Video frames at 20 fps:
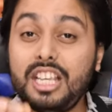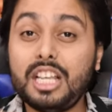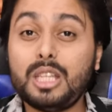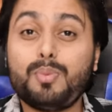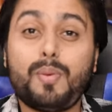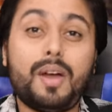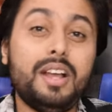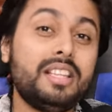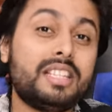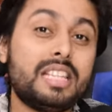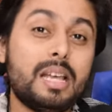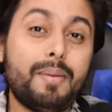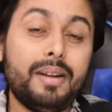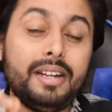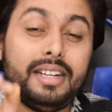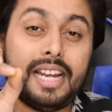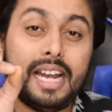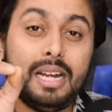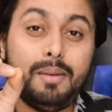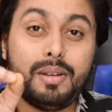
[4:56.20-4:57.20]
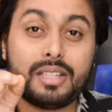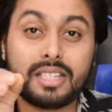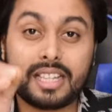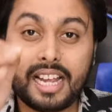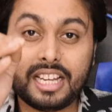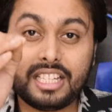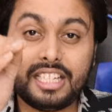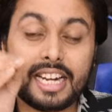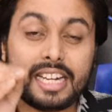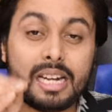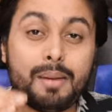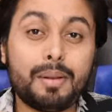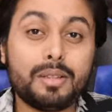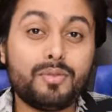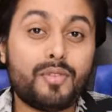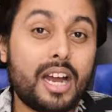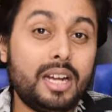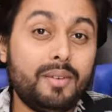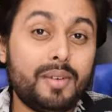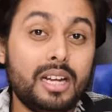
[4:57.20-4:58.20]
सिक्स पॉइंट सेवन टेन बिट्स के एच डी
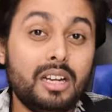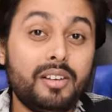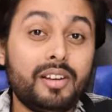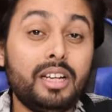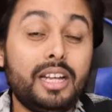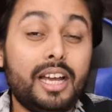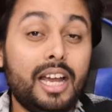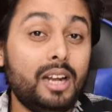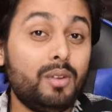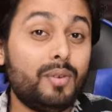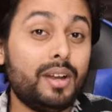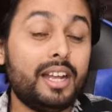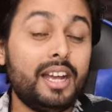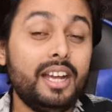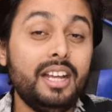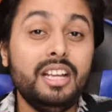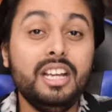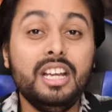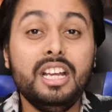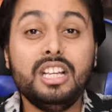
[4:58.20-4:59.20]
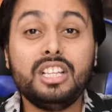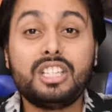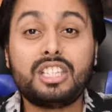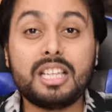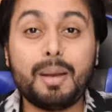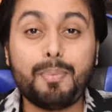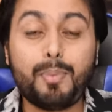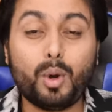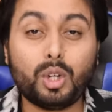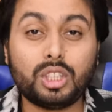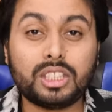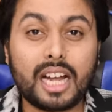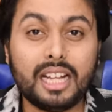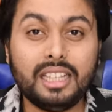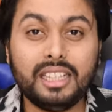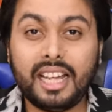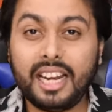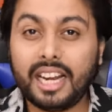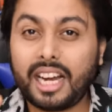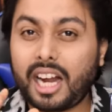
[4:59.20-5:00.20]
प्लस वाइड वाइड एल वन है सपोर्ट
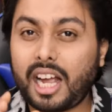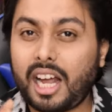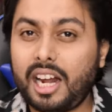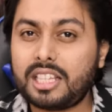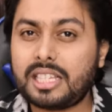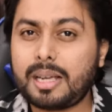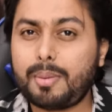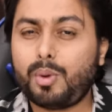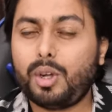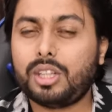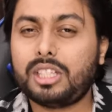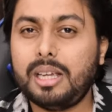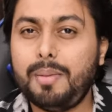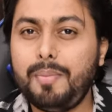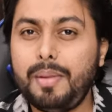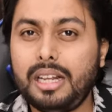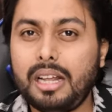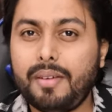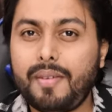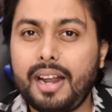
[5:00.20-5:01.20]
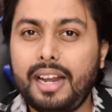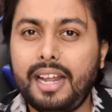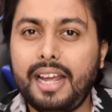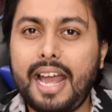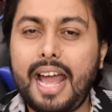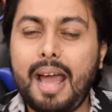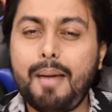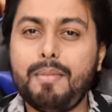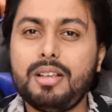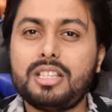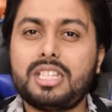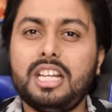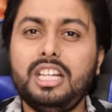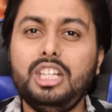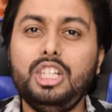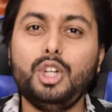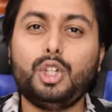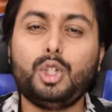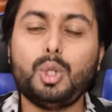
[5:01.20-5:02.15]
शानदार है कलर्स आपको अच्छे मिलने वाले हैं अमेजन